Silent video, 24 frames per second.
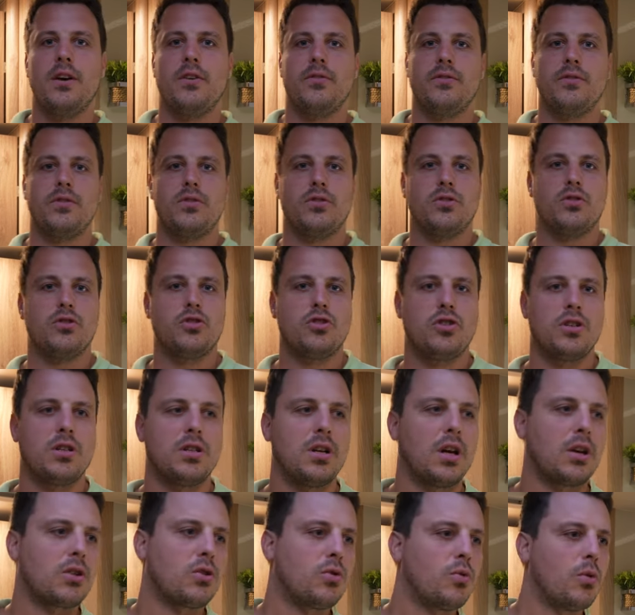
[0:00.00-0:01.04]
Wir stehen
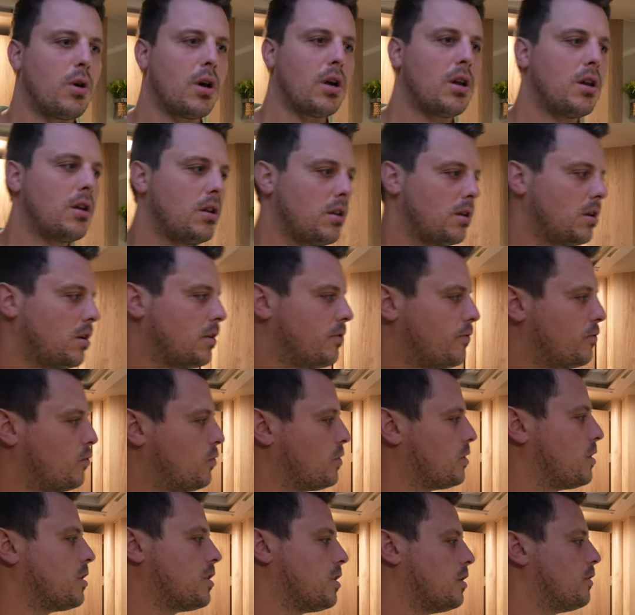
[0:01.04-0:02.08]
aktuell irgendwo
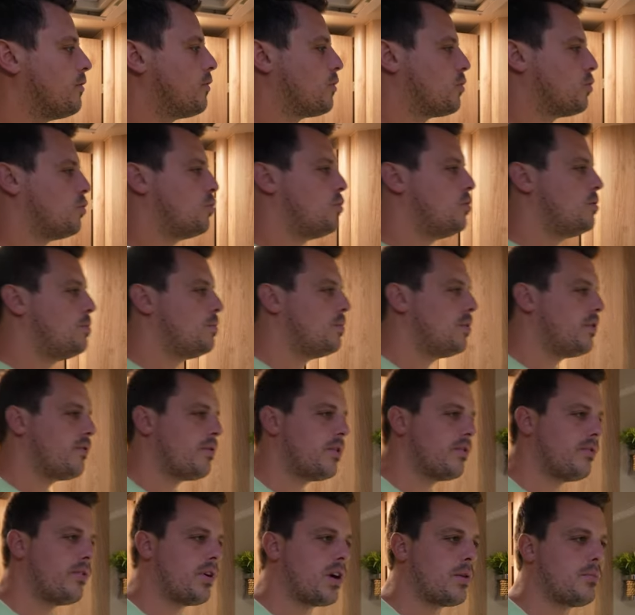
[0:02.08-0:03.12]
in der Nähe von Ulm.
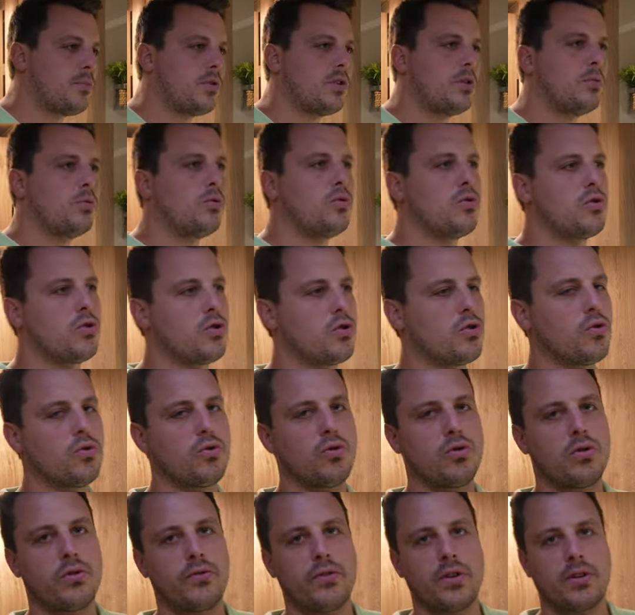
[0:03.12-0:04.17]
Wir waren mit dem Router schon
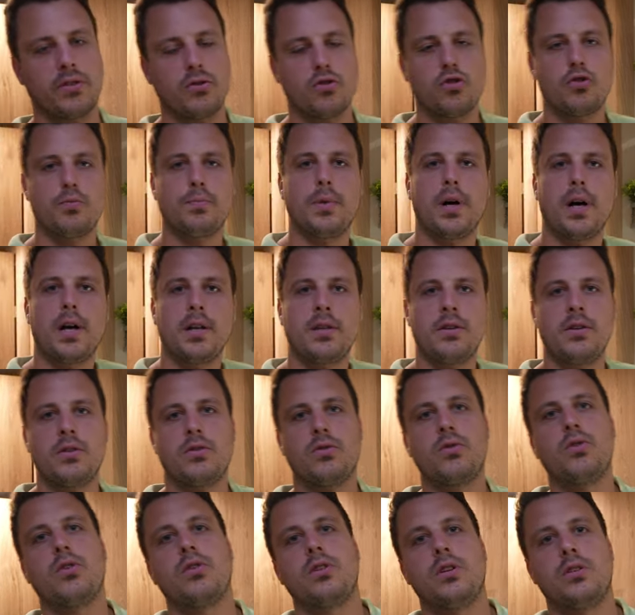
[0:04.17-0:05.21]
unterwegs in Spanien,
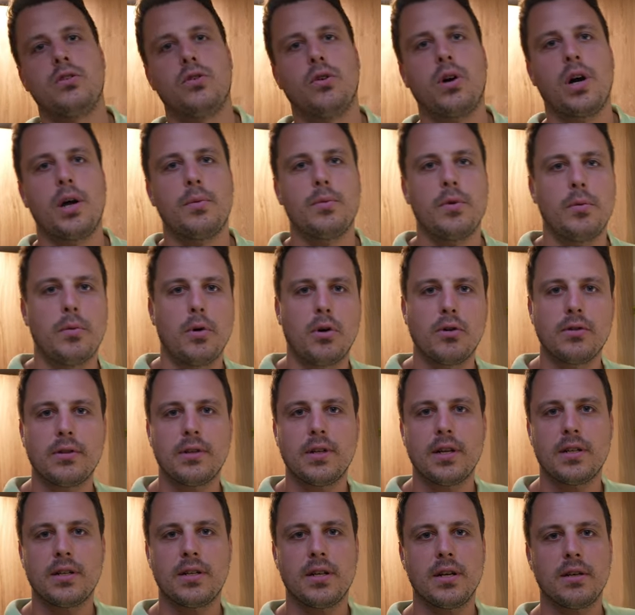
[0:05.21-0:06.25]
konnten ihn auch einmal im
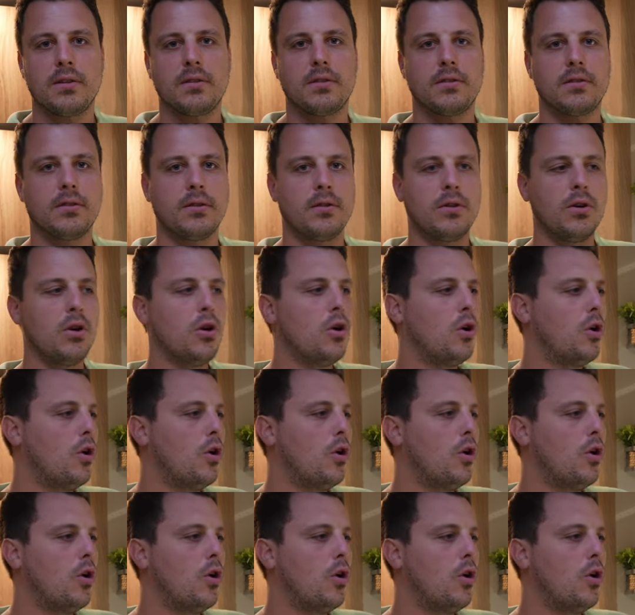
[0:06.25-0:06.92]
Ausland testen.